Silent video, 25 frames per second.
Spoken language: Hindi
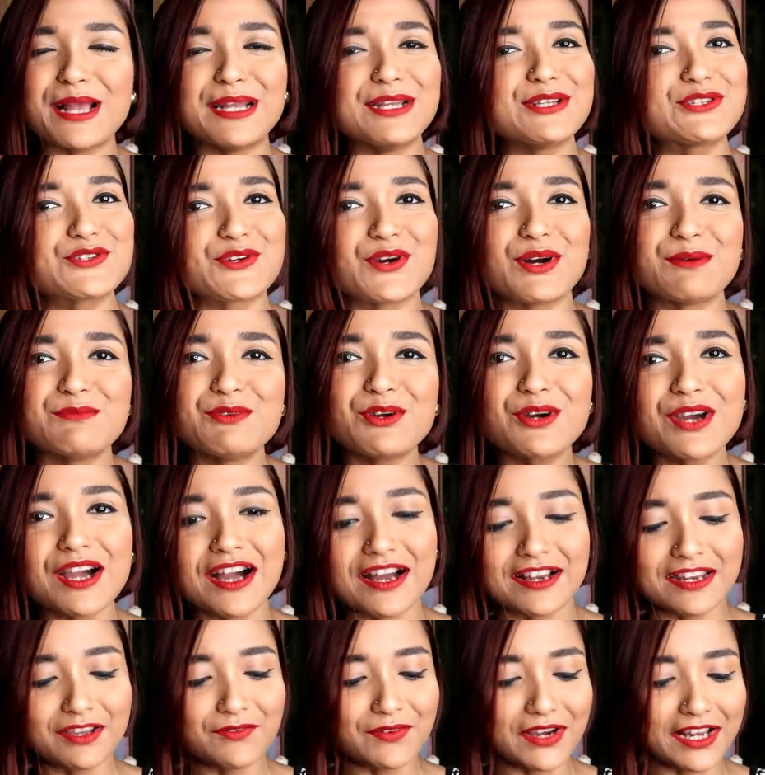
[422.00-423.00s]
पहले जो हम लोग
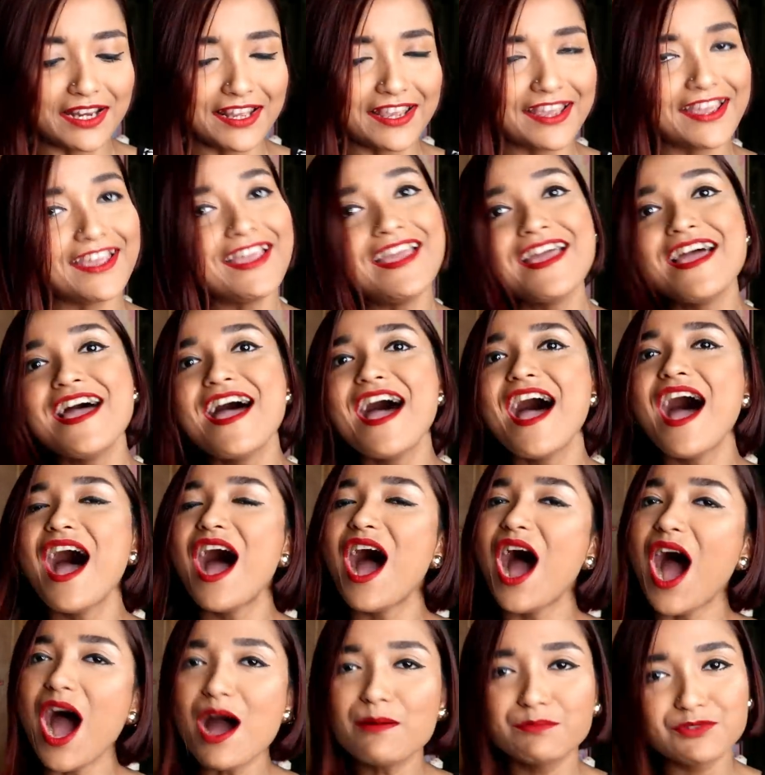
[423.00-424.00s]
खाने वाले हैं
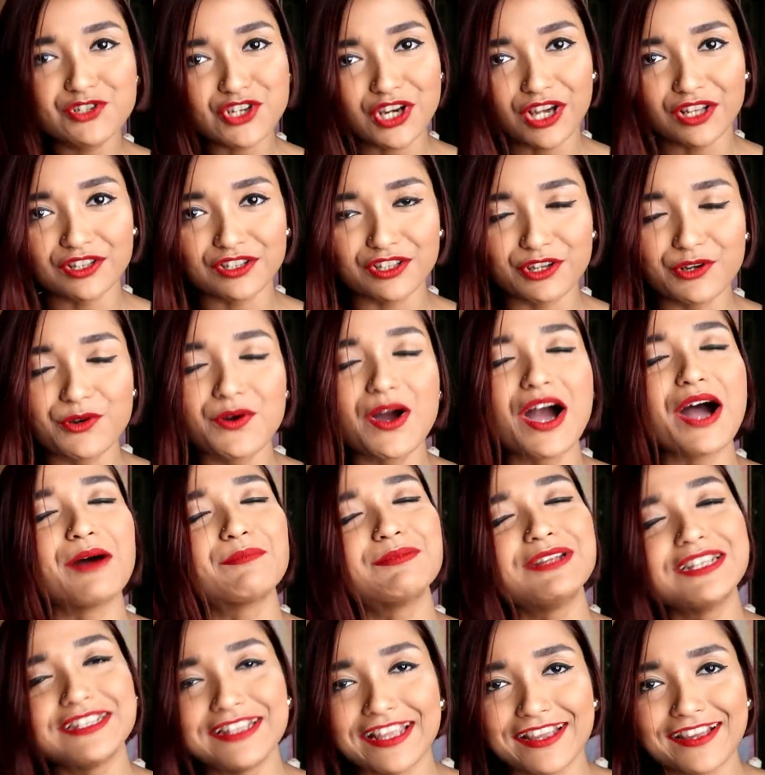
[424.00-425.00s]
आप जानते हो
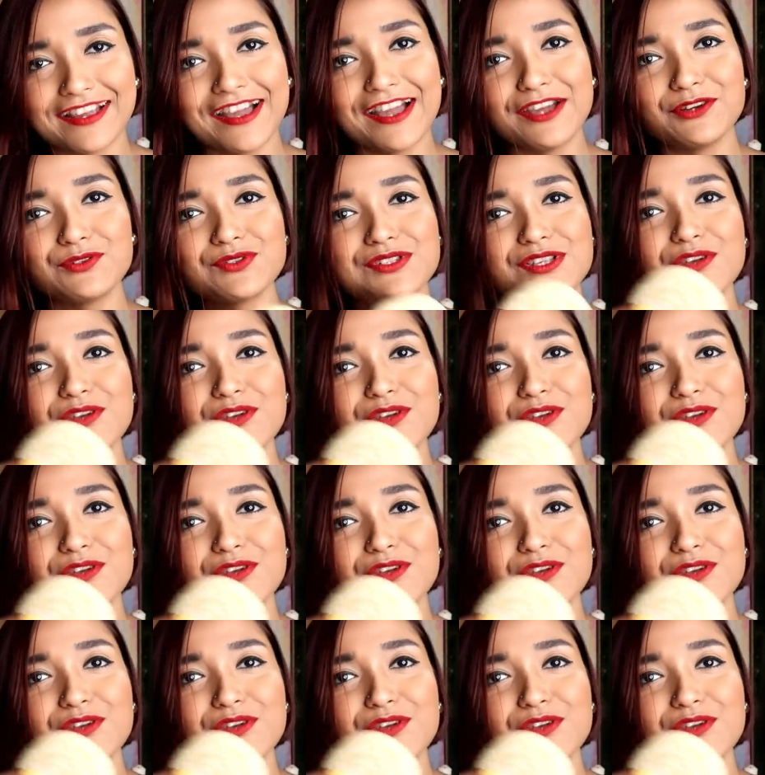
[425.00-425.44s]
आपने देखा है